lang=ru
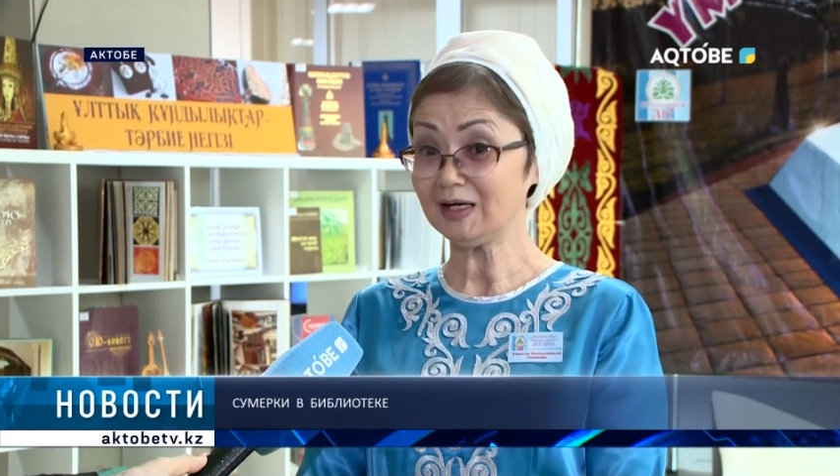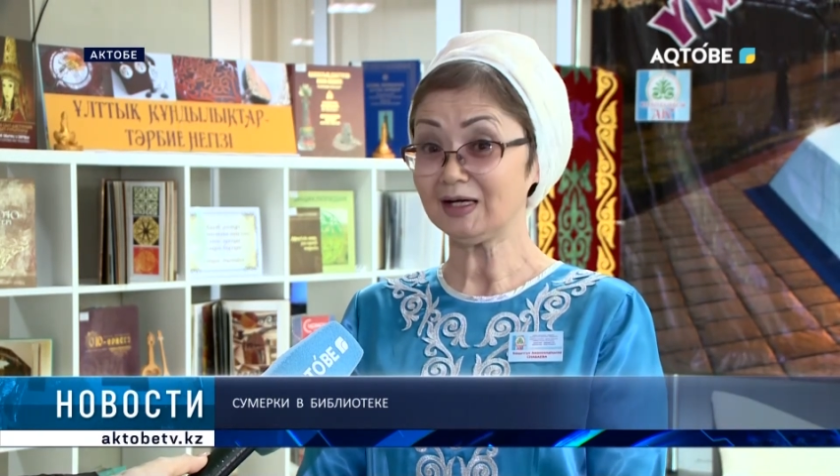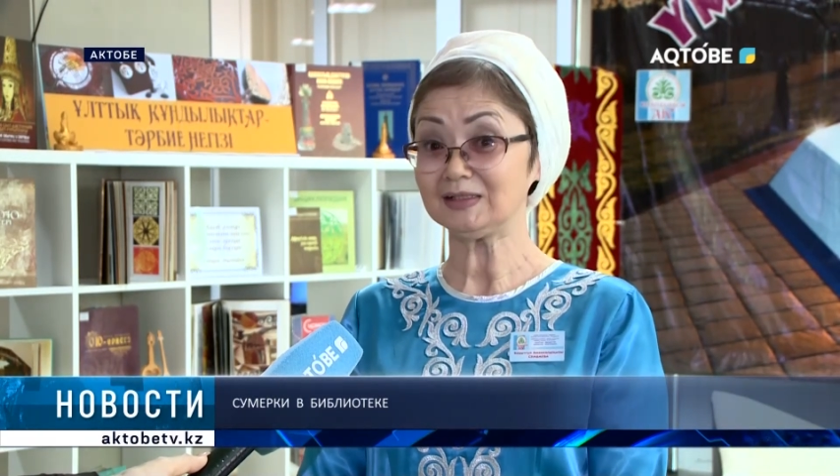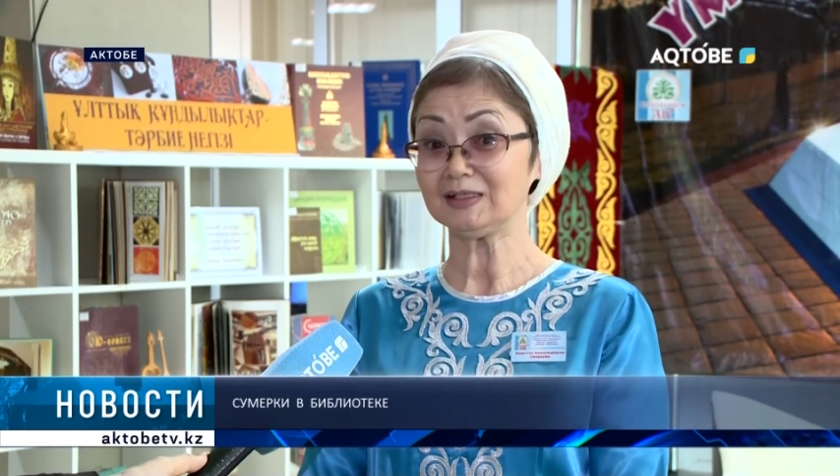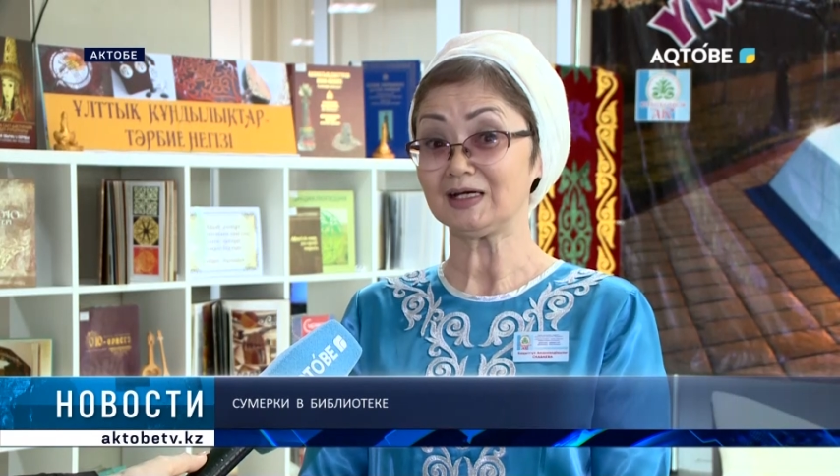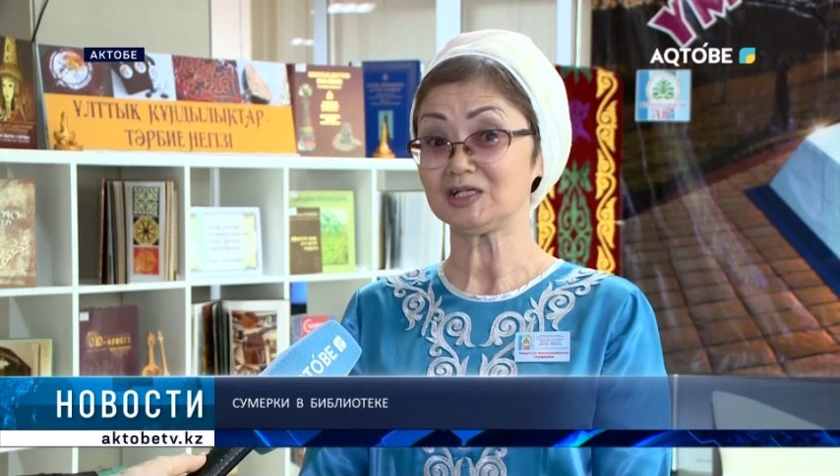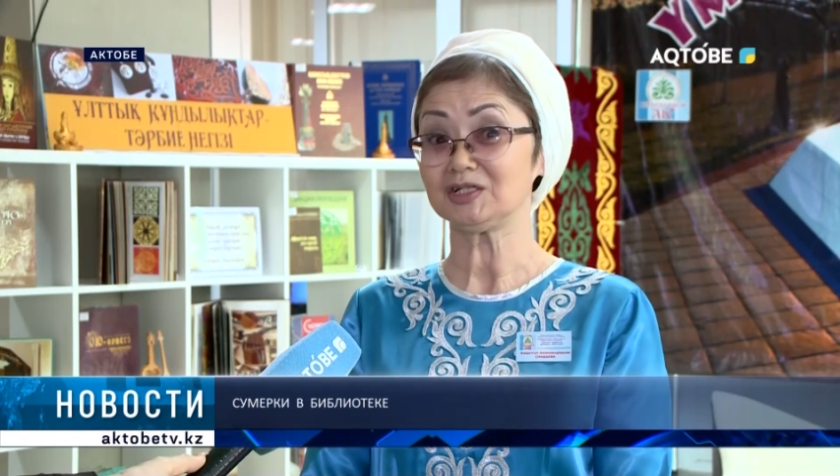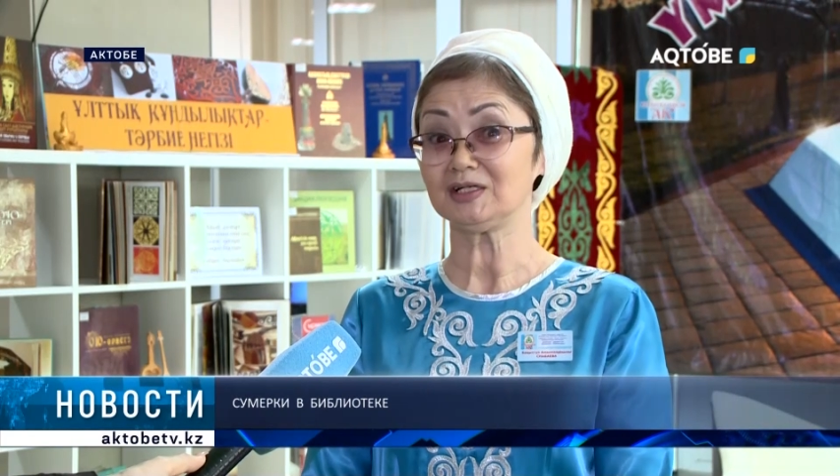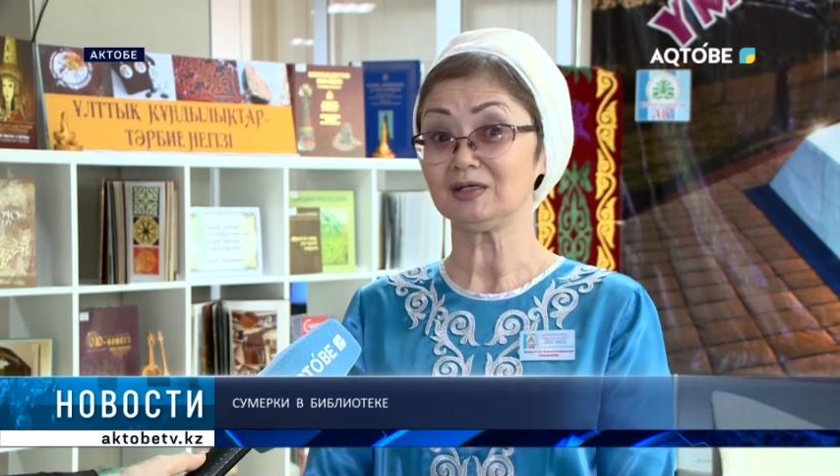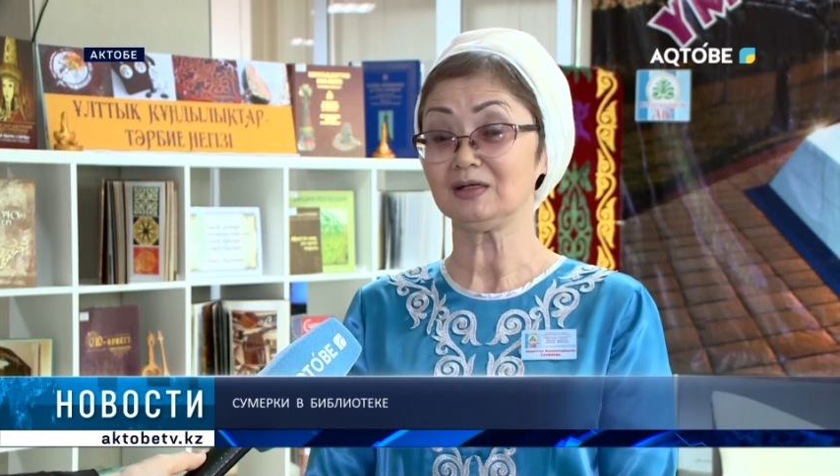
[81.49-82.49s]
где
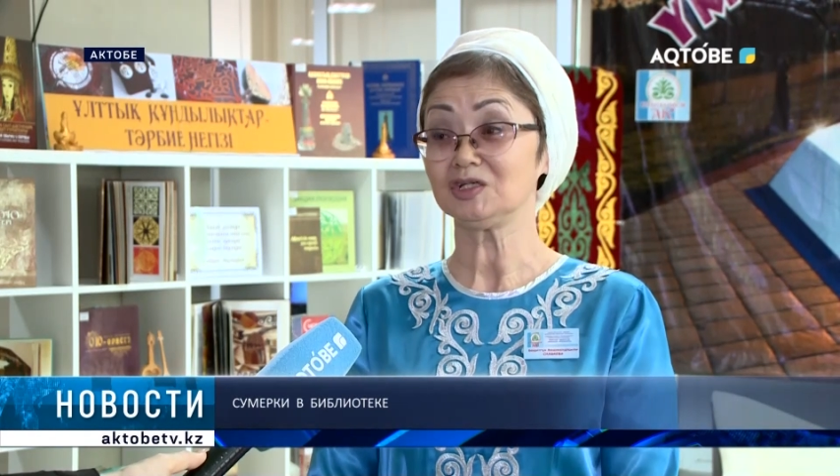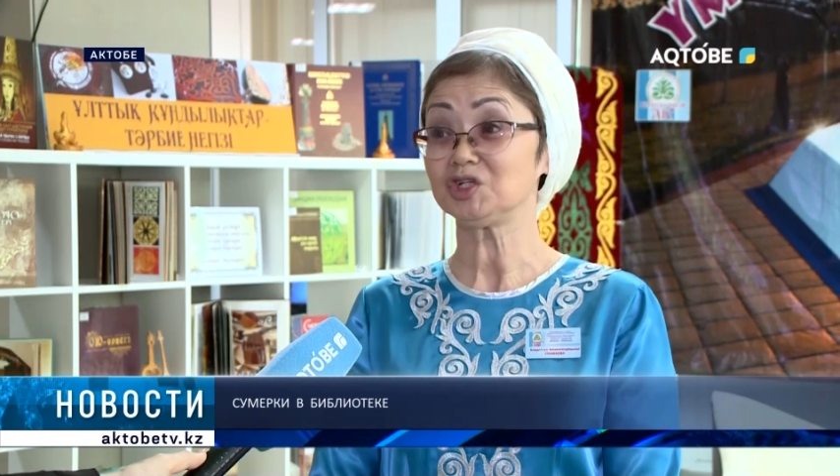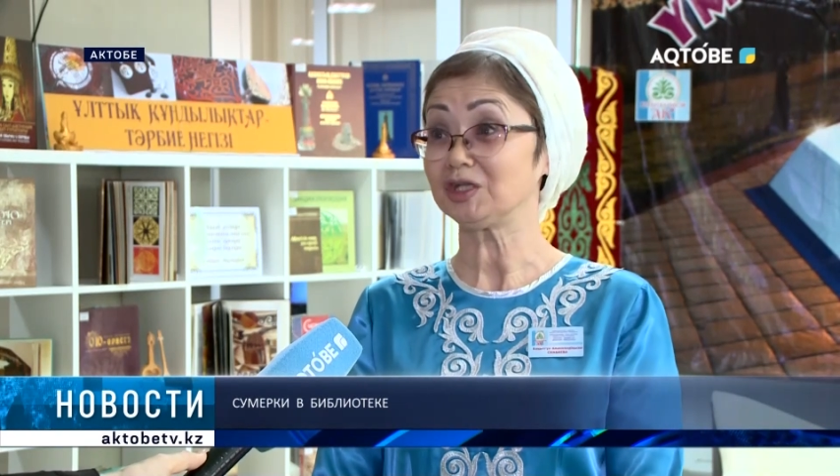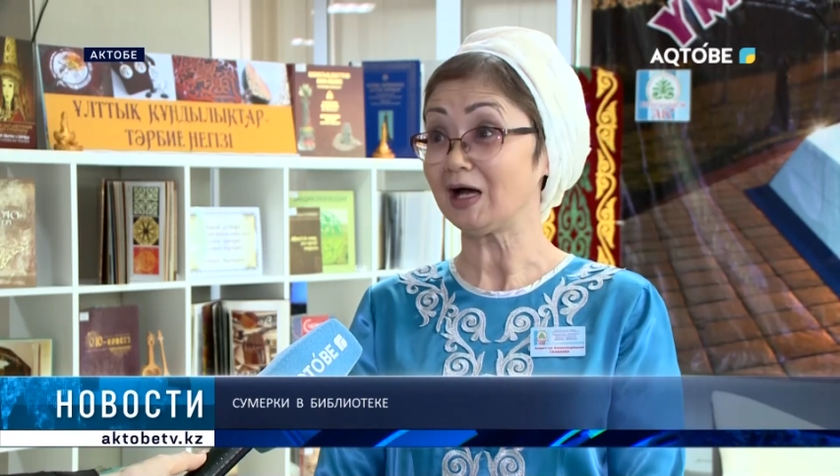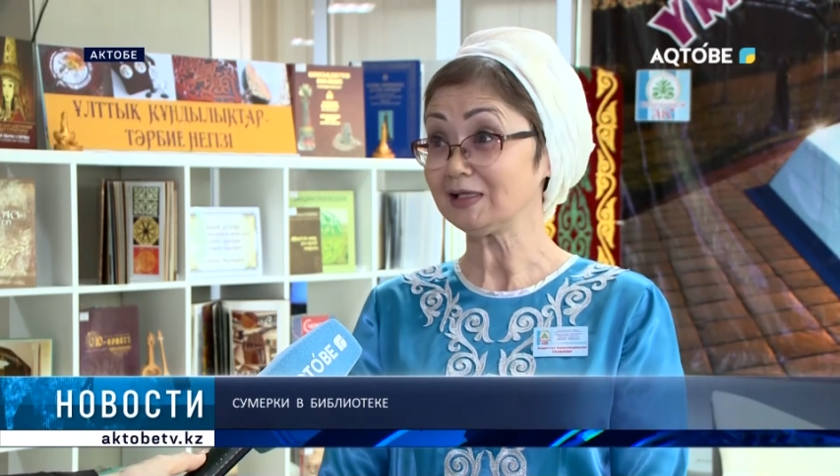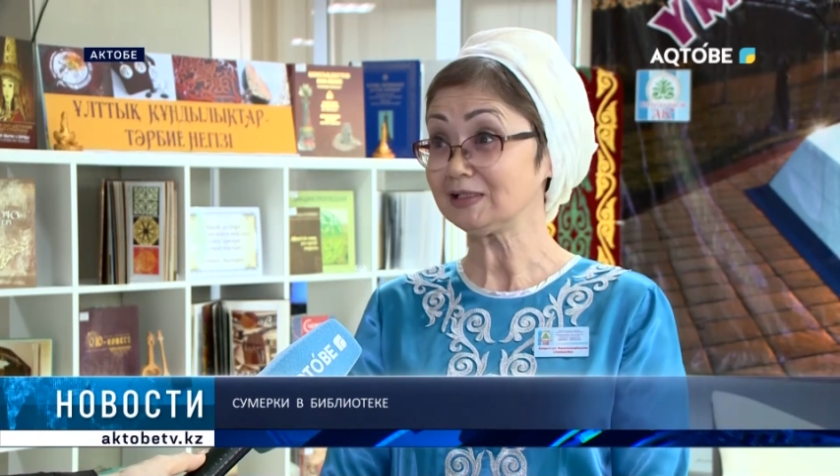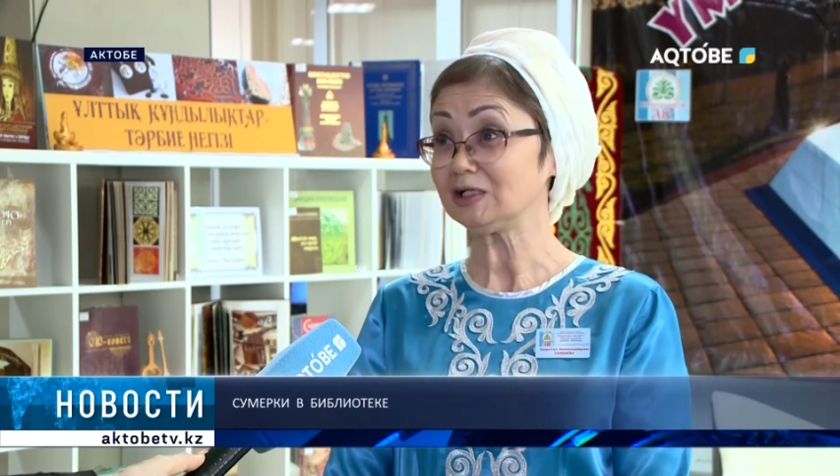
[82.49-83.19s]
наши читатели